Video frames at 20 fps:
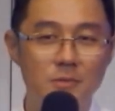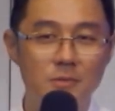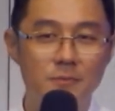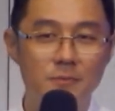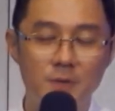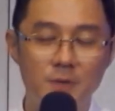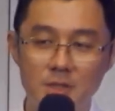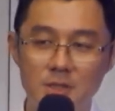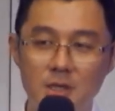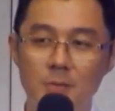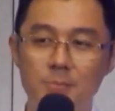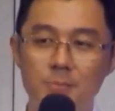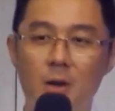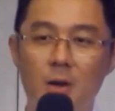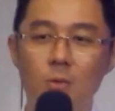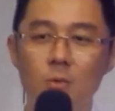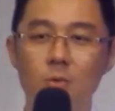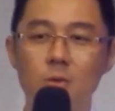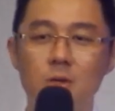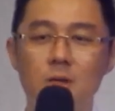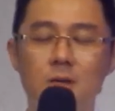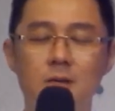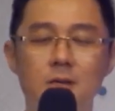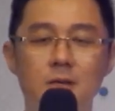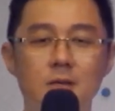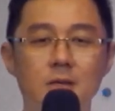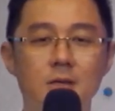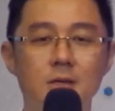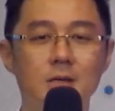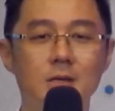非常宝贵，
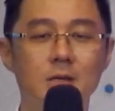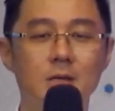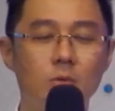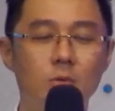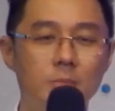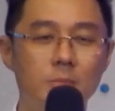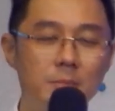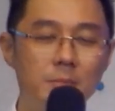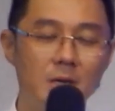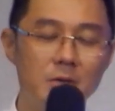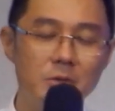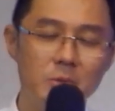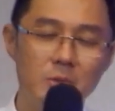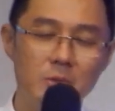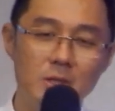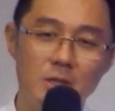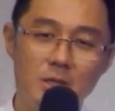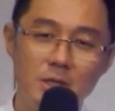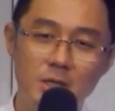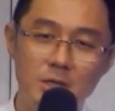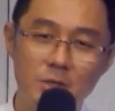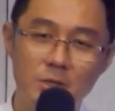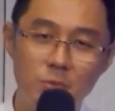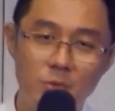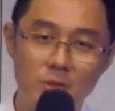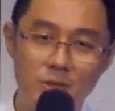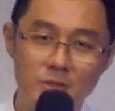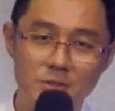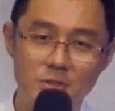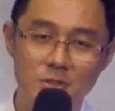跟我妈妈有了一个
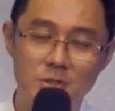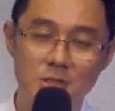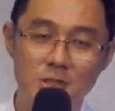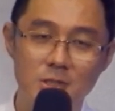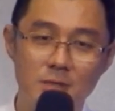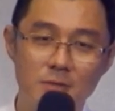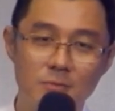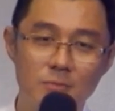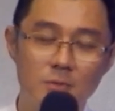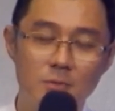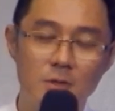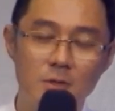月的时间，